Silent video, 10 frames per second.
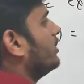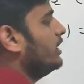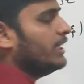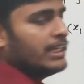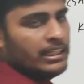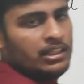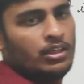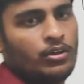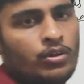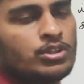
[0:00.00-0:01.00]
ठीक है
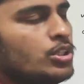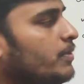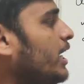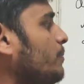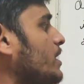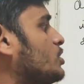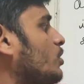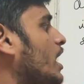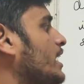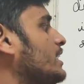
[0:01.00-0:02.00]
और जो हमारे पास
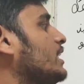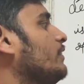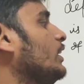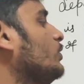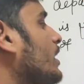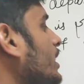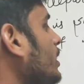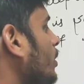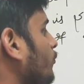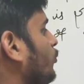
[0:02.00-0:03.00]
जो i की वैल्यू है
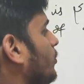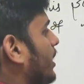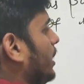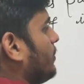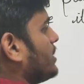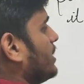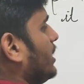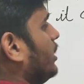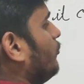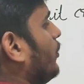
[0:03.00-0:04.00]
वो हमारे पास
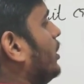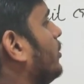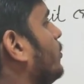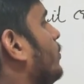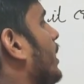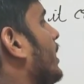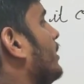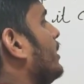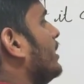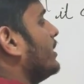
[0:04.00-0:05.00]
जाएगी वन टू
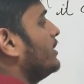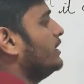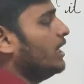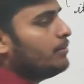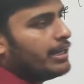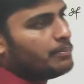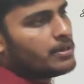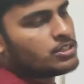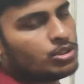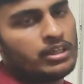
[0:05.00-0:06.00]
n ये हमारे
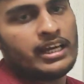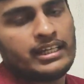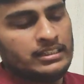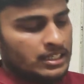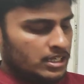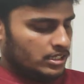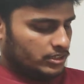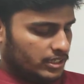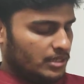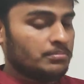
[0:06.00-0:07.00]
पास जो है
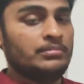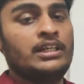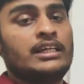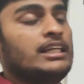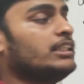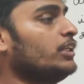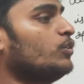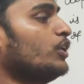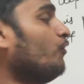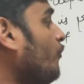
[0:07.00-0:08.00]
ट्रम कितनी
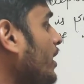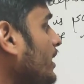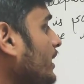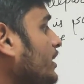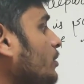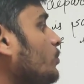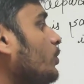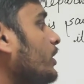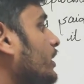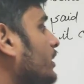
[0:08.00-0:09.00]
होगी फाइनाइट ट्रम
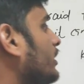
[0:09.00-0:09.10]
होगी